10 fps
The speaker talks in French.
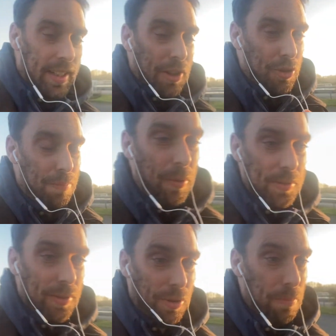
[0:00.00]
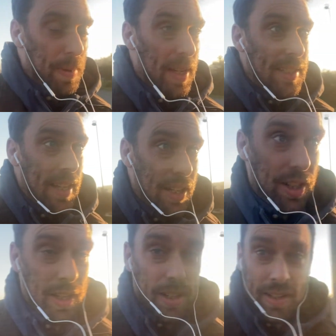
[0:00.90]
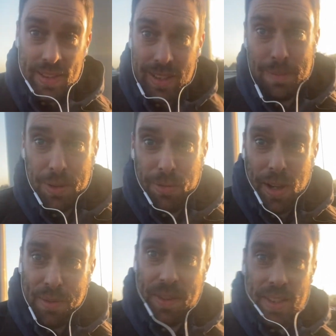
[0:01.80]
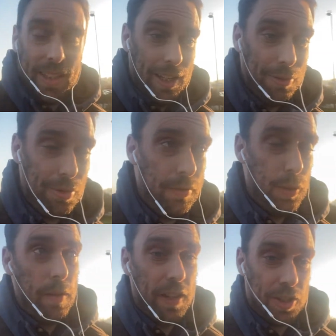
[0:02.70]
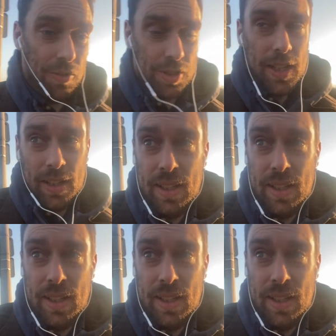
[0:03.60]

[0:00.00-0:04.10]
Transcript: Je pense que le paysage cinématographique et audiovisuel va changer.